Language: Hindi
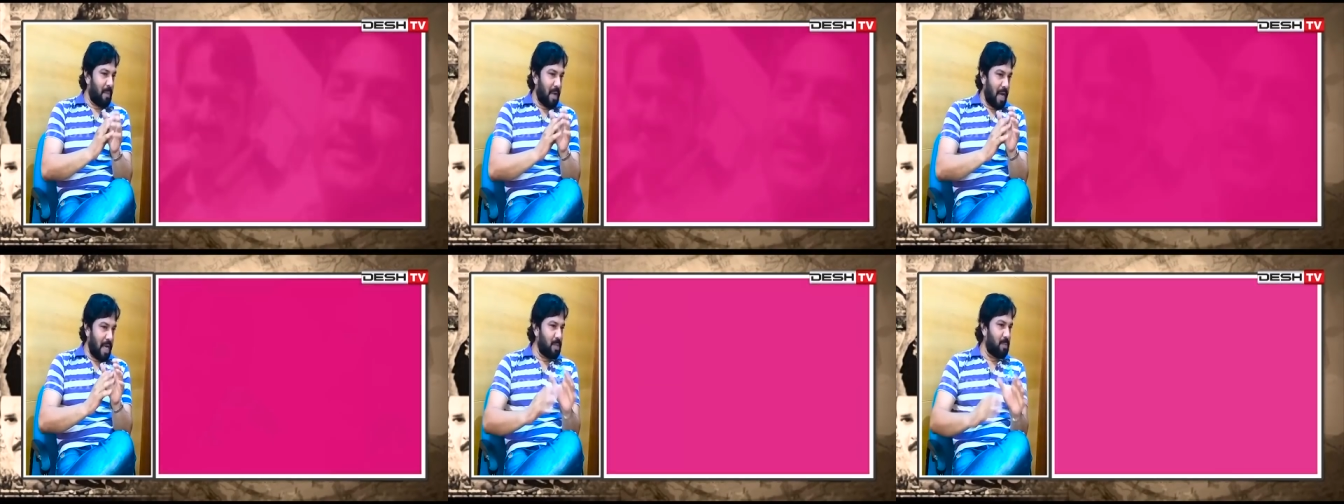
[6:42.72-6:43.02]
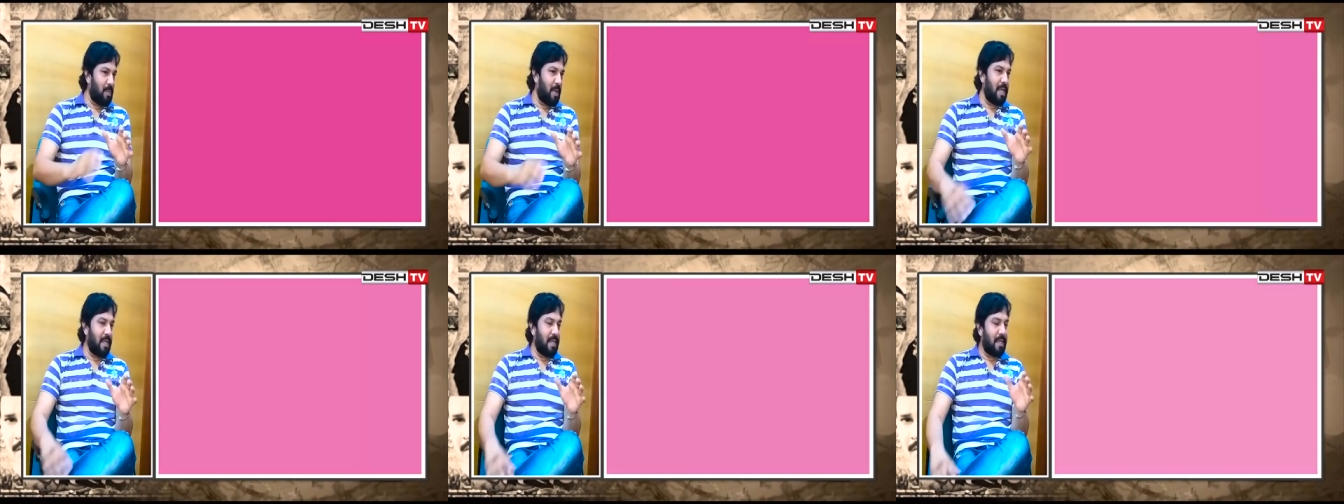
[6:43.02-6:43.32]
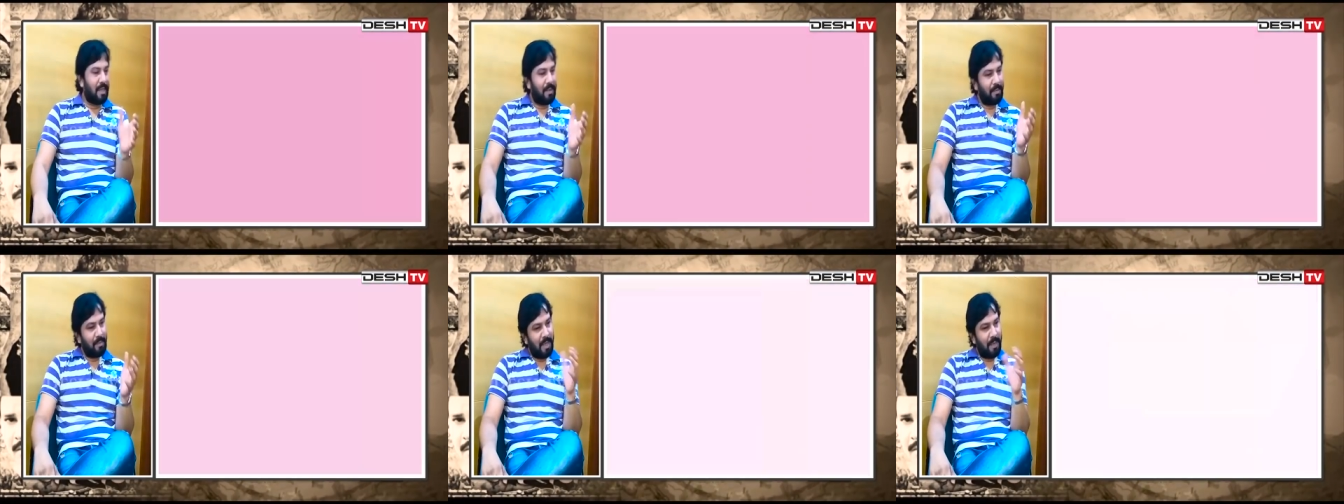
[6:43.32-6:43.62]
पांच भाई
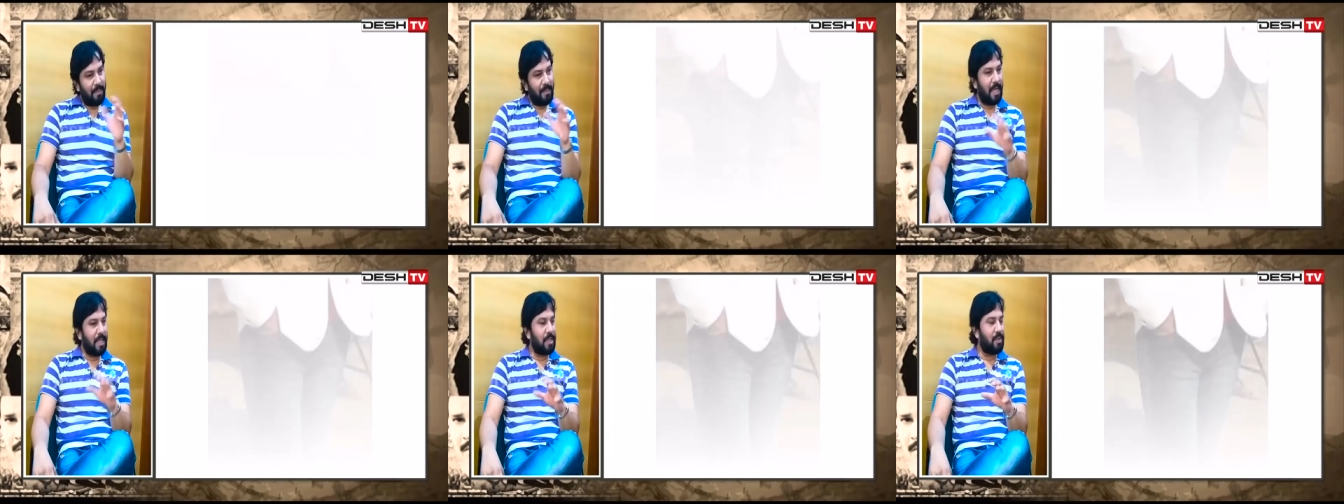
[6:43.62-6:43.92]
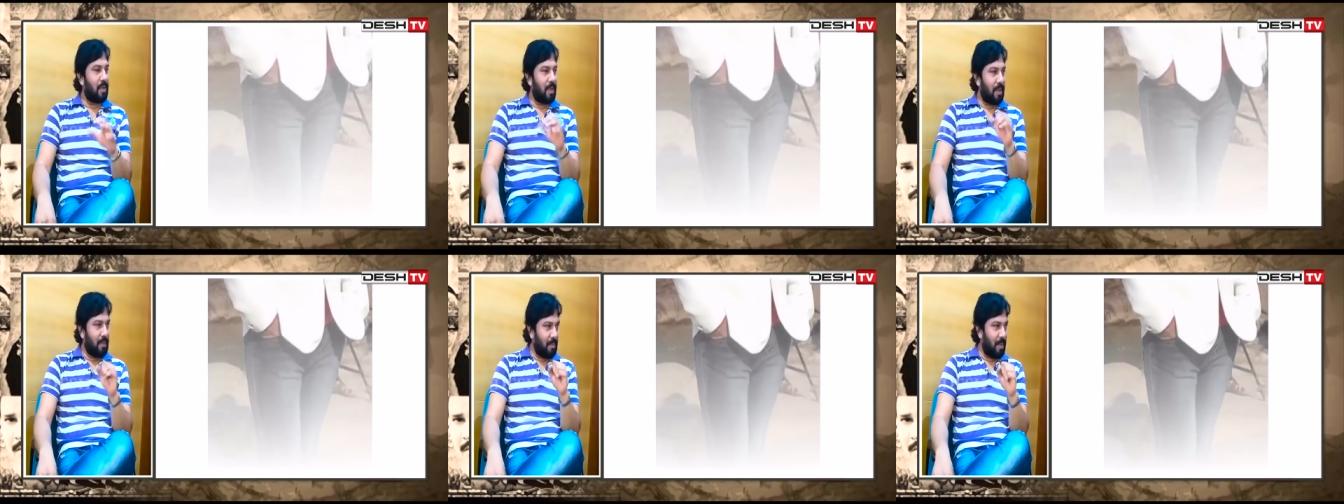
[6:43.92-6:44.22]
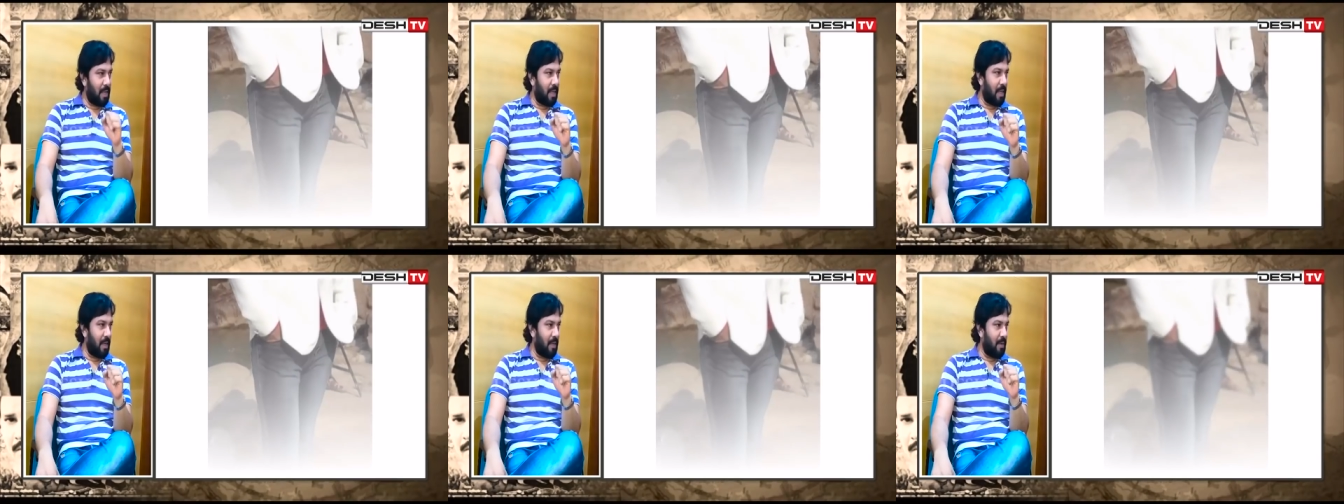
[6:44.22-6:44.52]
हैं मैं पांचवा
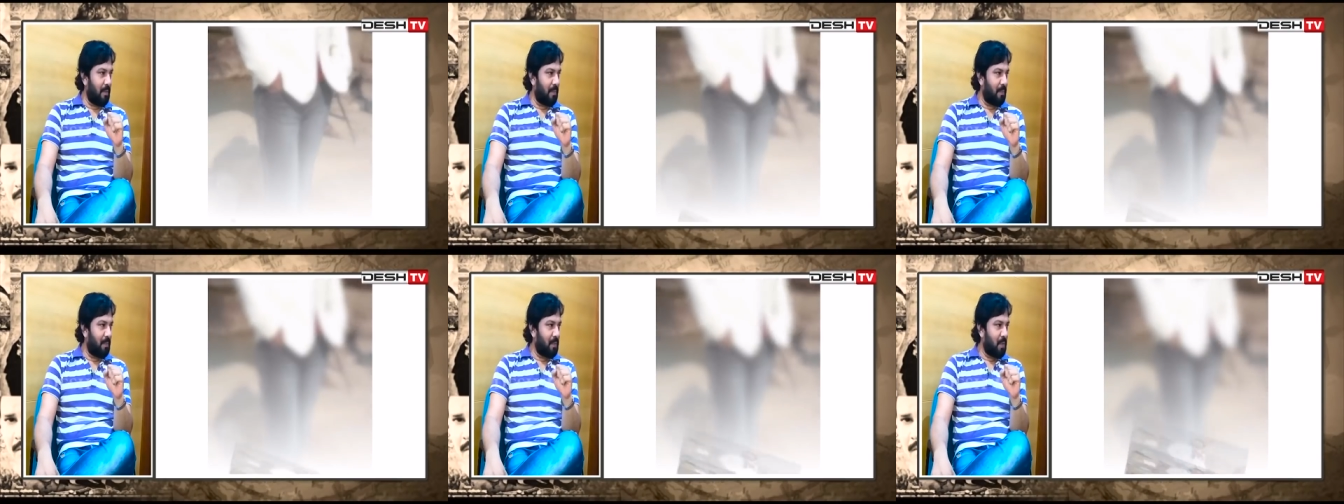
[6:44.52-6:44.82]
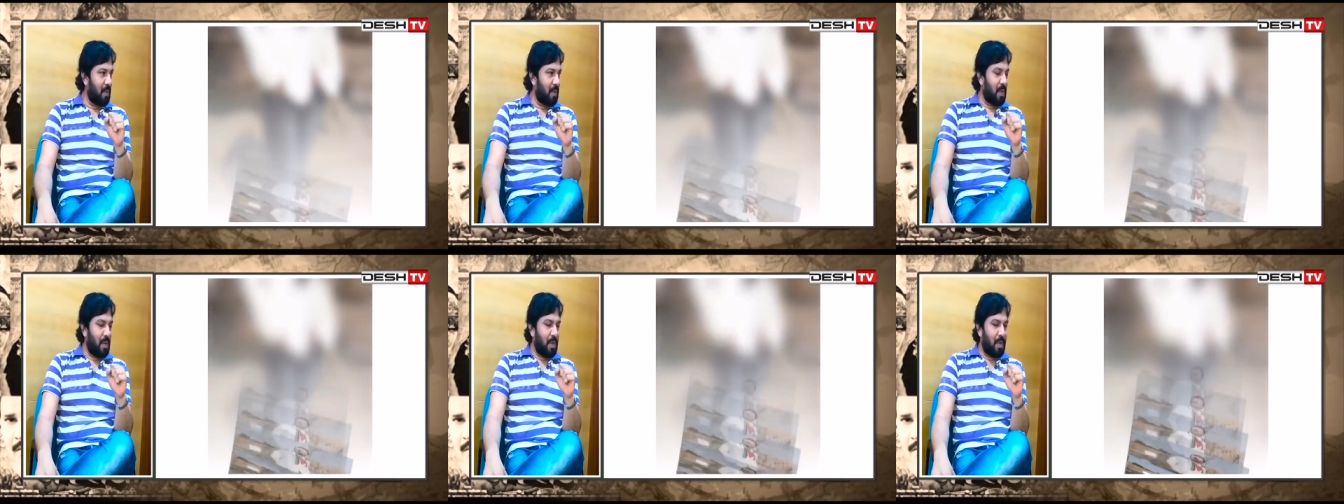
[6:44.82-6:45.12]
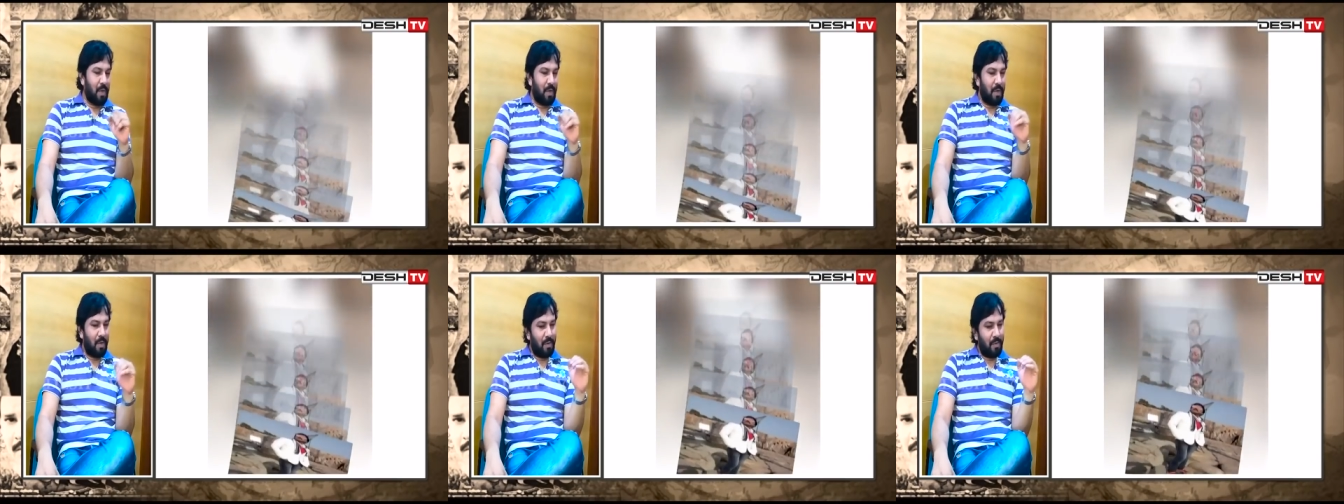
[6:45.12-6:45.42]
नंबर के हूँ अच्छा
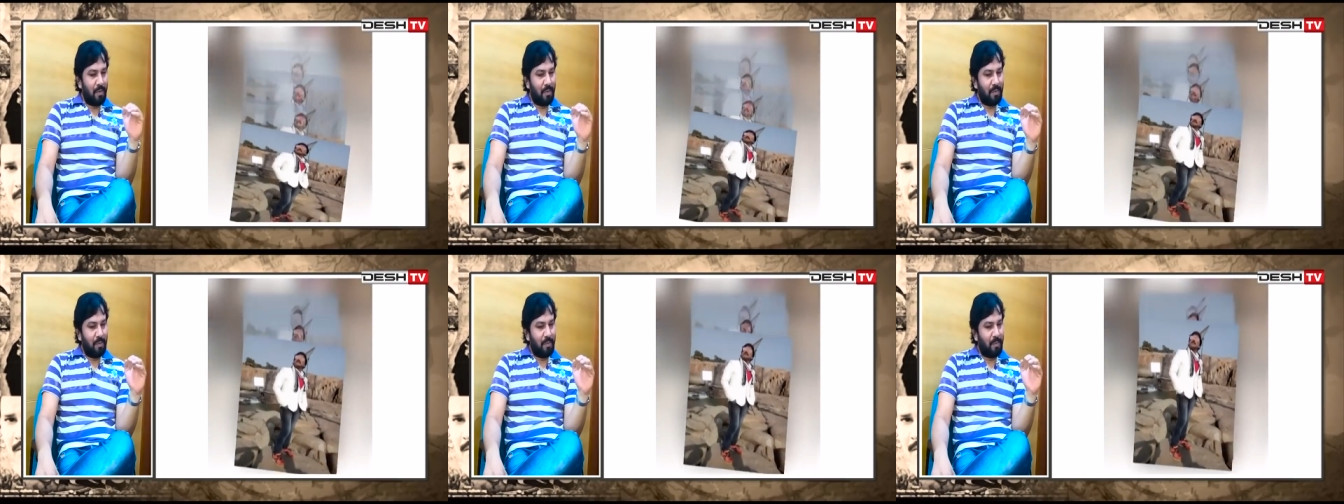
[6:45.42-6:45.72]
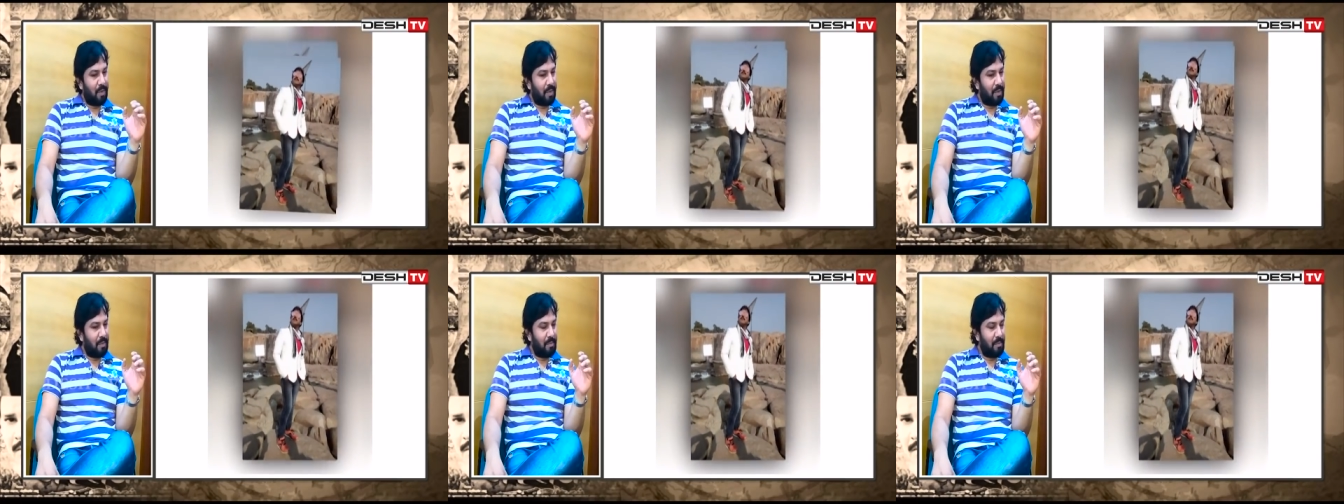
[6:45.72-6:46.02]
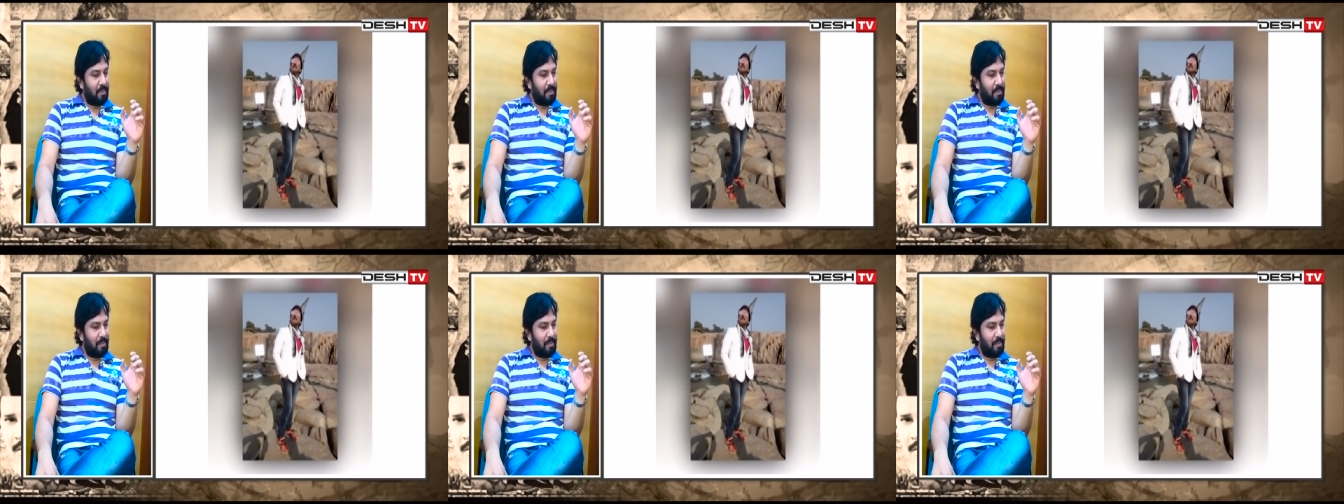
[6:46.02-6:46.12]
और मोर